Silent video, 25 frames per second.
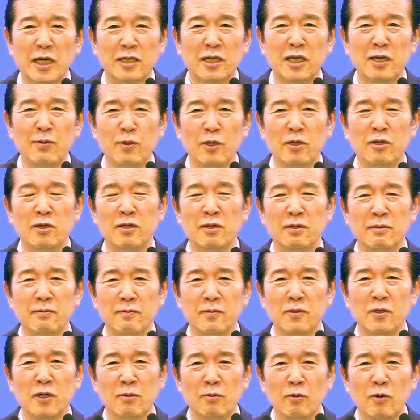기밀을
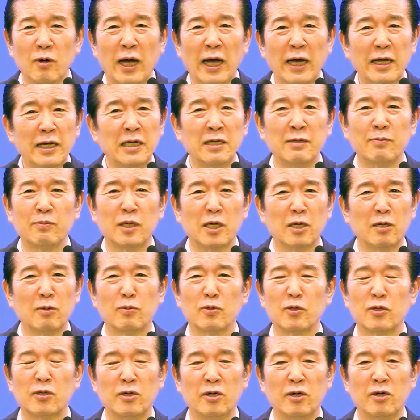너무
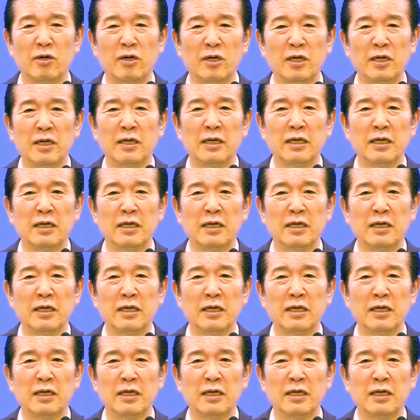하나님께로부터